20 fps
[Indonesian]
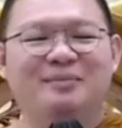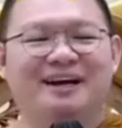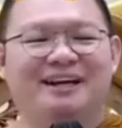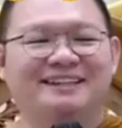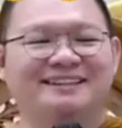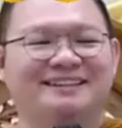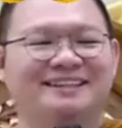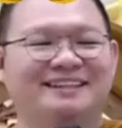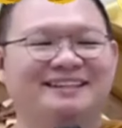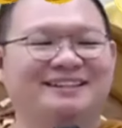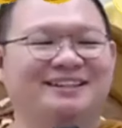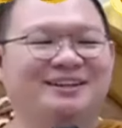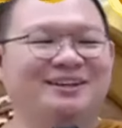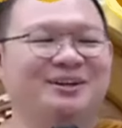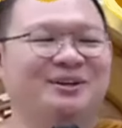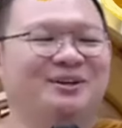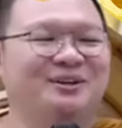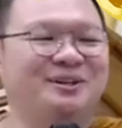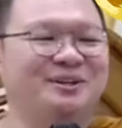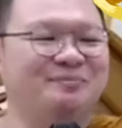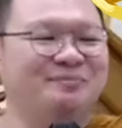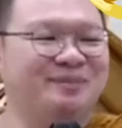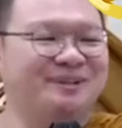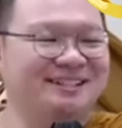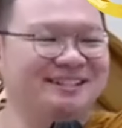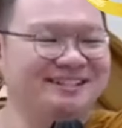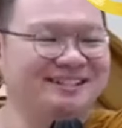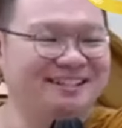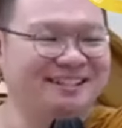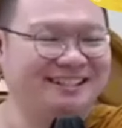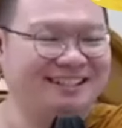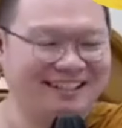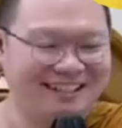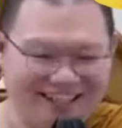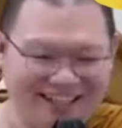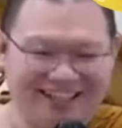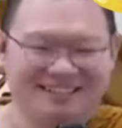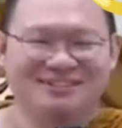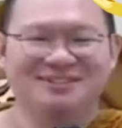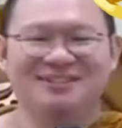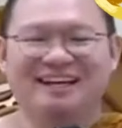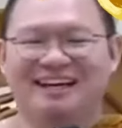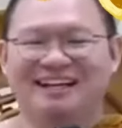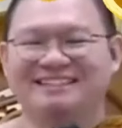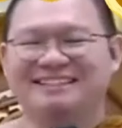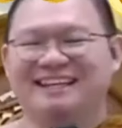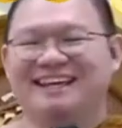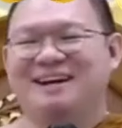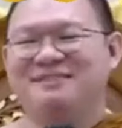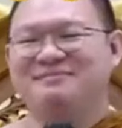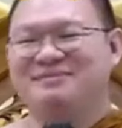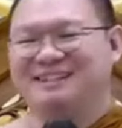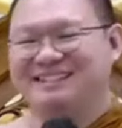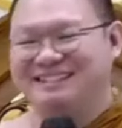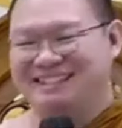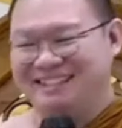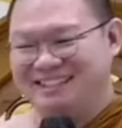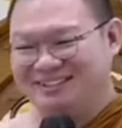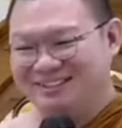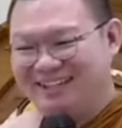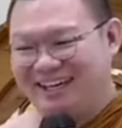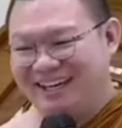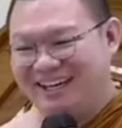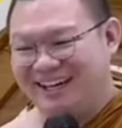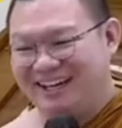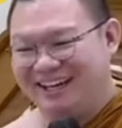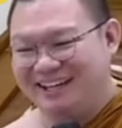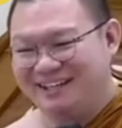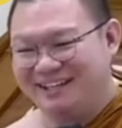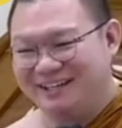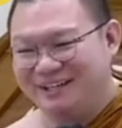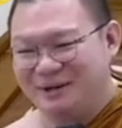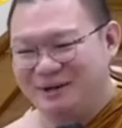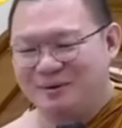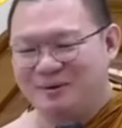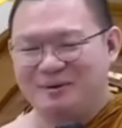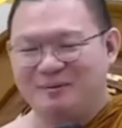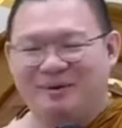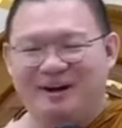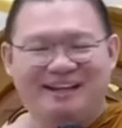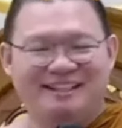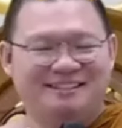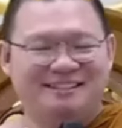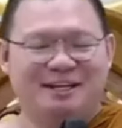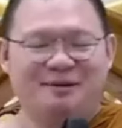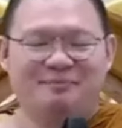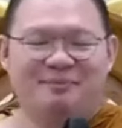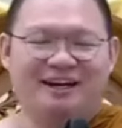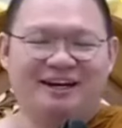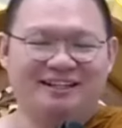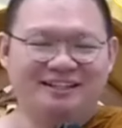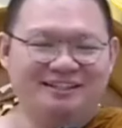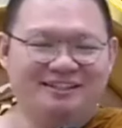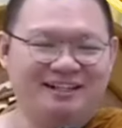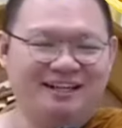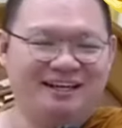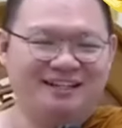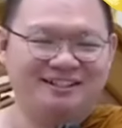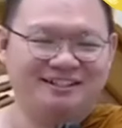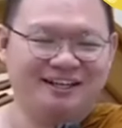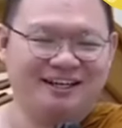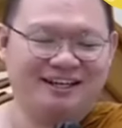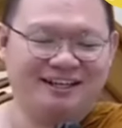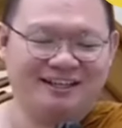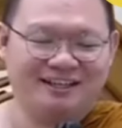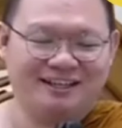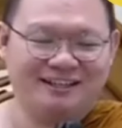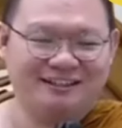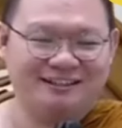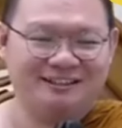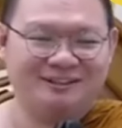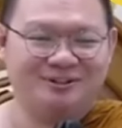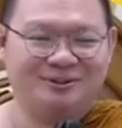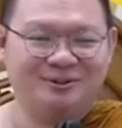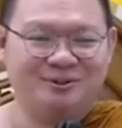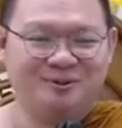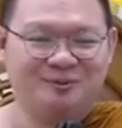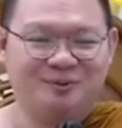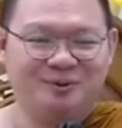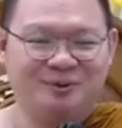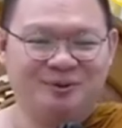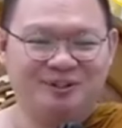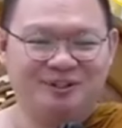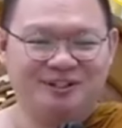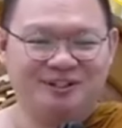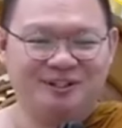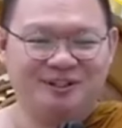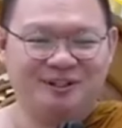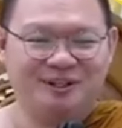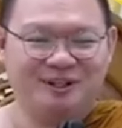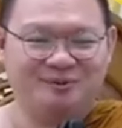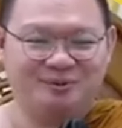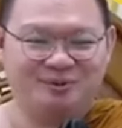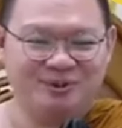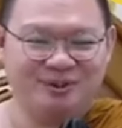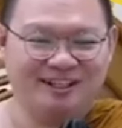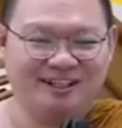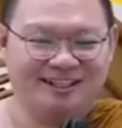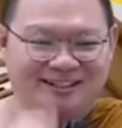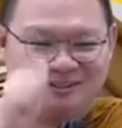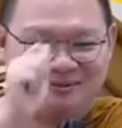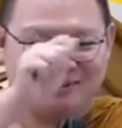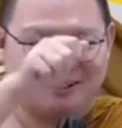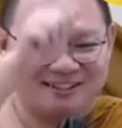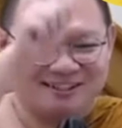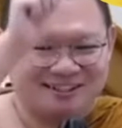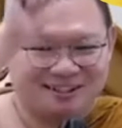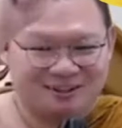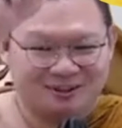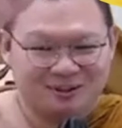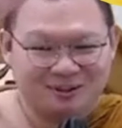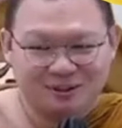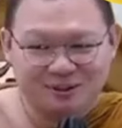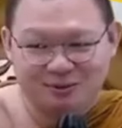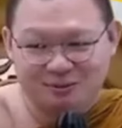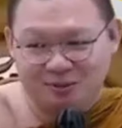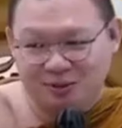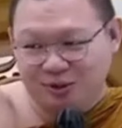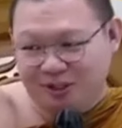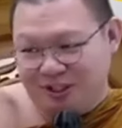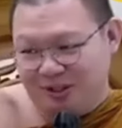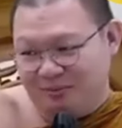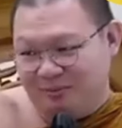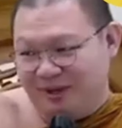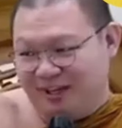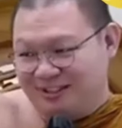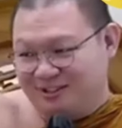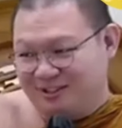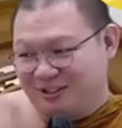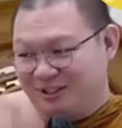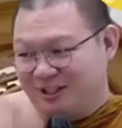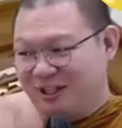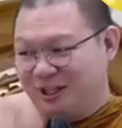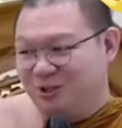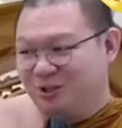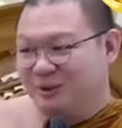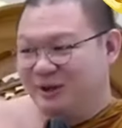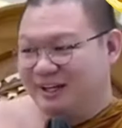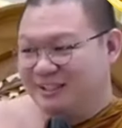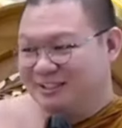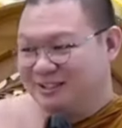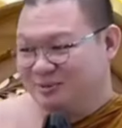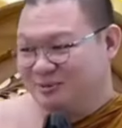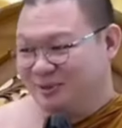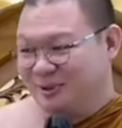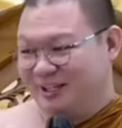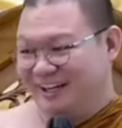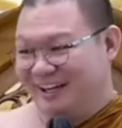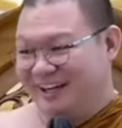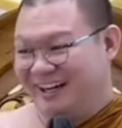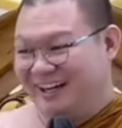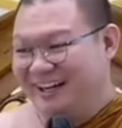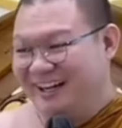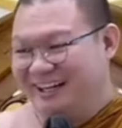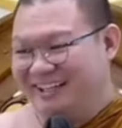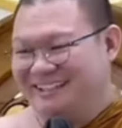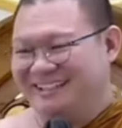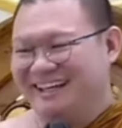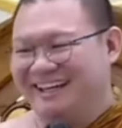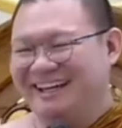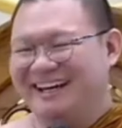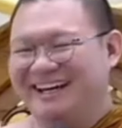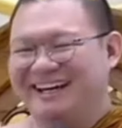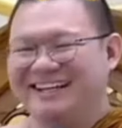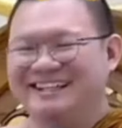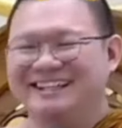Bante tolong dipercik. Ya sudah saya percik juga ya. Baca Parita Jayanto, Bodia mulai saya percik. Mungkin besok keluar semua dagangannya ya.